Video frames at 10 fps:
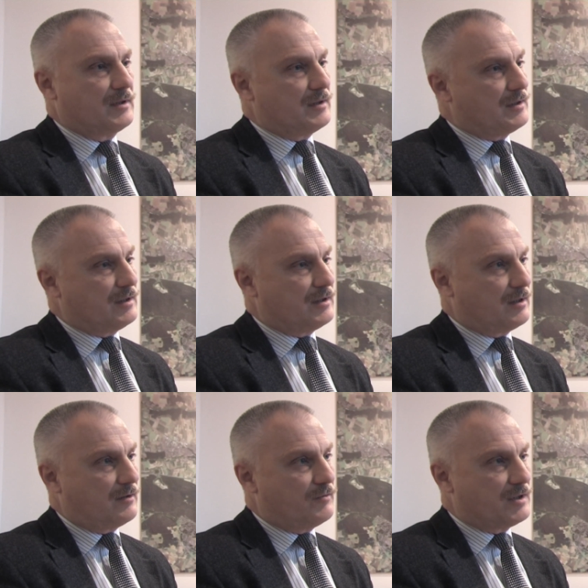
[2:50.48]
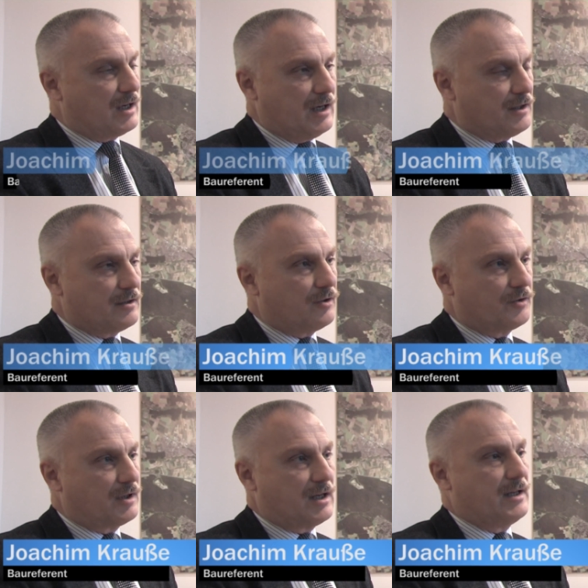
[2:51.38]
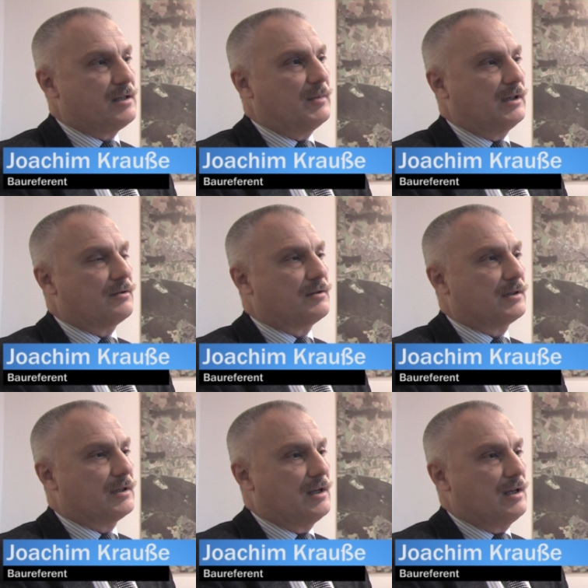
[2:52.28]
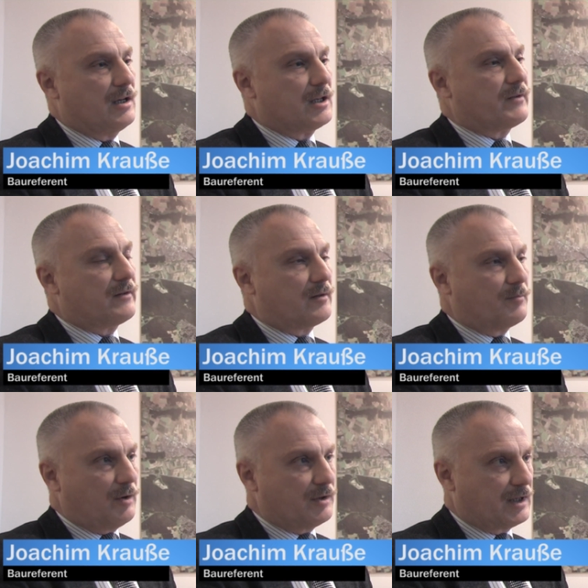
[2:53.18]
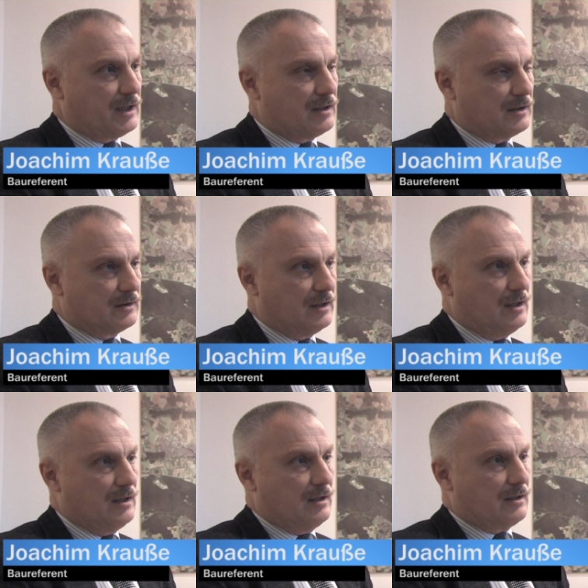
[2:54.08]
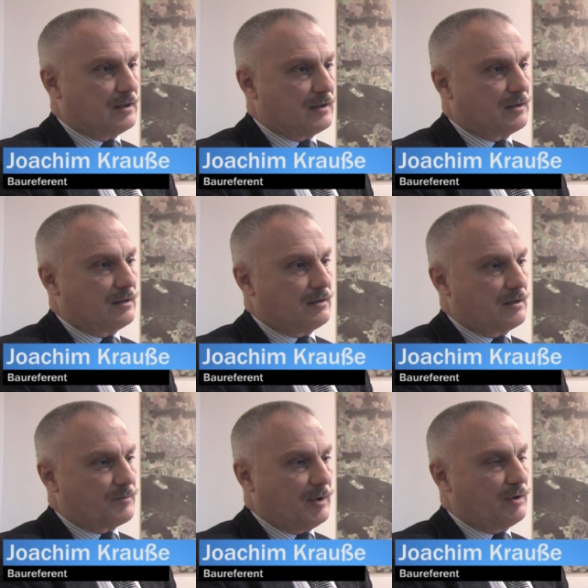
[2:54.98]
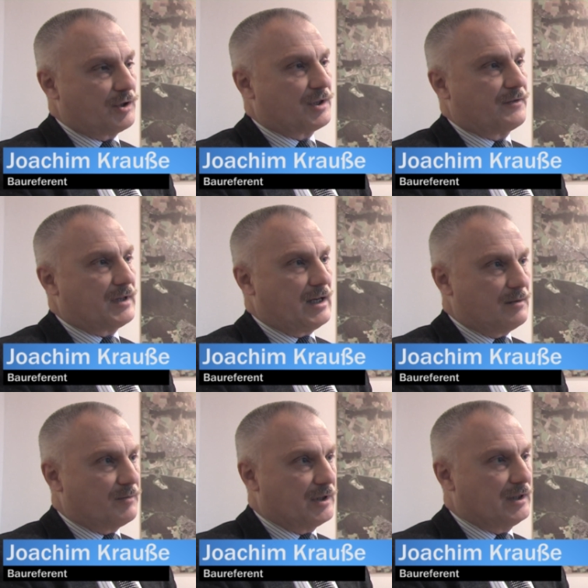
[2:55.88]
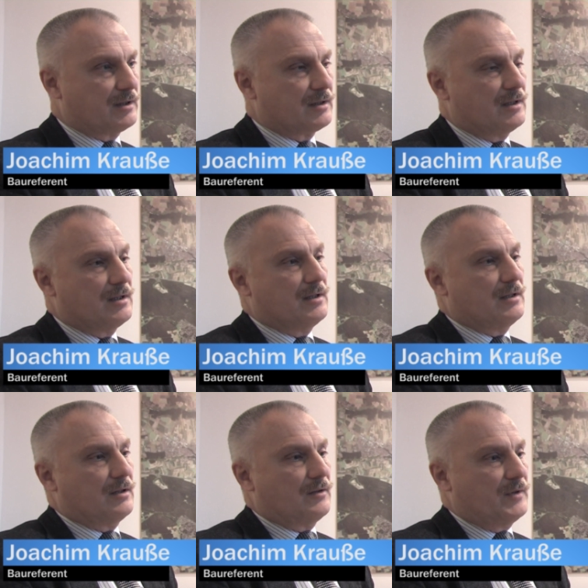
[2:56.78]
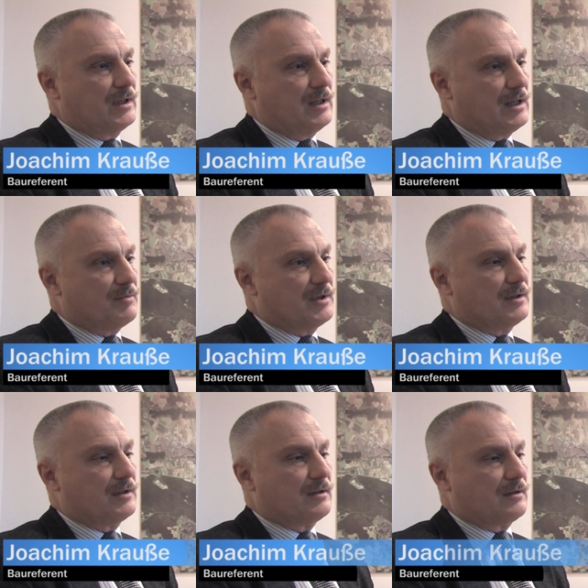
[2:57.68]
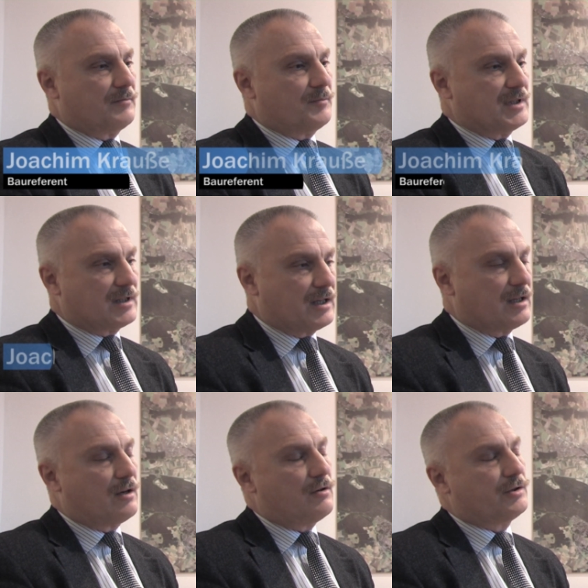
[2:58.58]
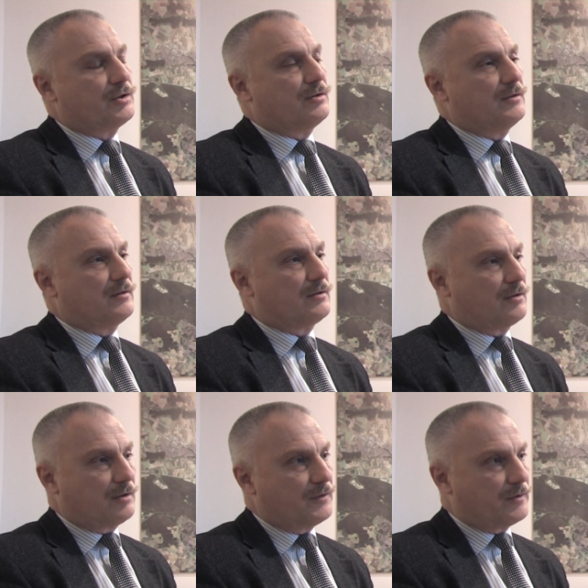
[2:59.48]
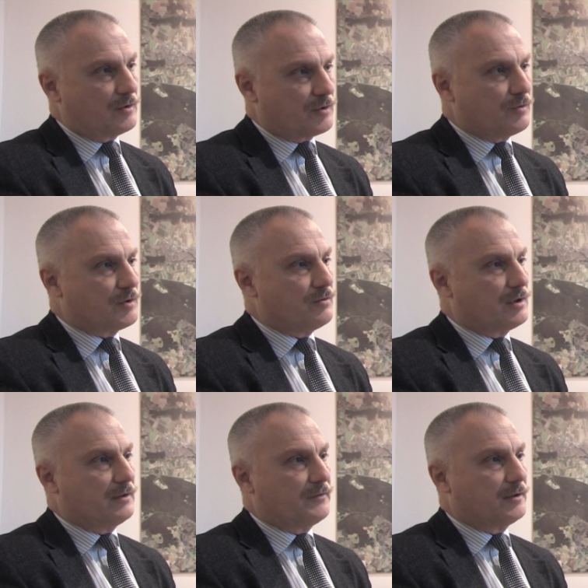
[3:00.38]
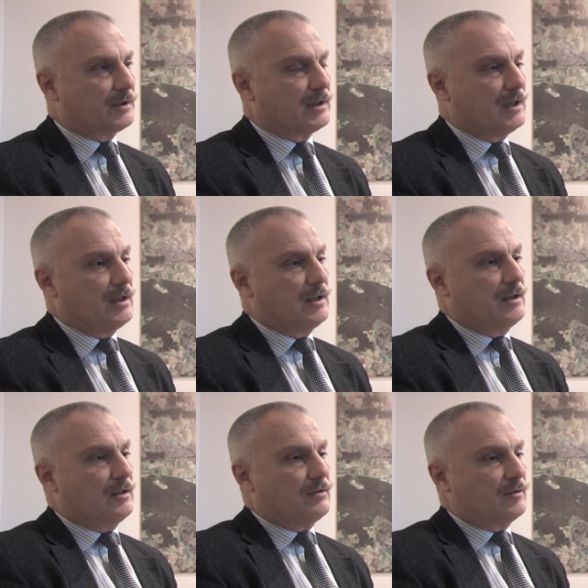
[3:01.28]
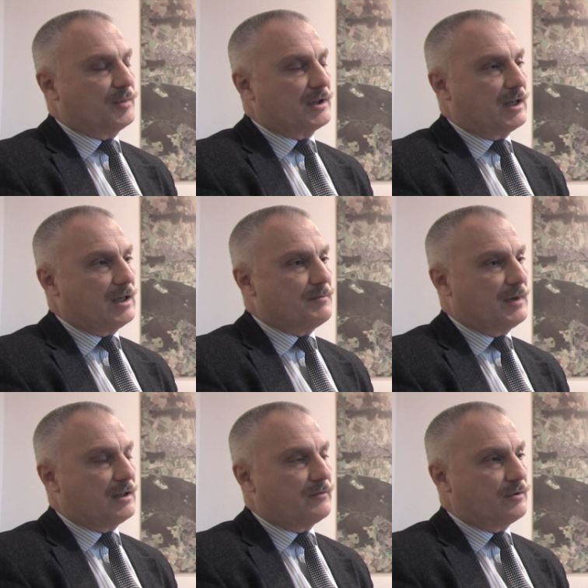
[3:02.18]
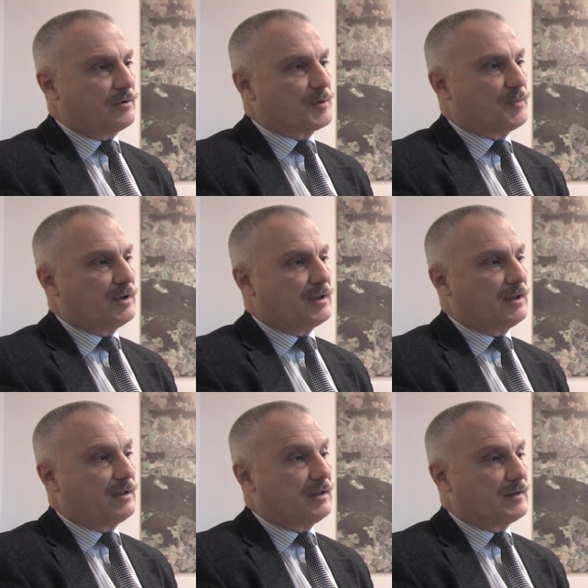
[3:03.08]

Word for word: Es ist ja, uns erreichen auch noch keine Meldungen, etwa von Bauträgern, dass äh, das Baugeschäft einbricht. Wir leben äh, bisher auch schon deutlich von Zuzug in Fürth und betreiben eine Wohnungspolitik, die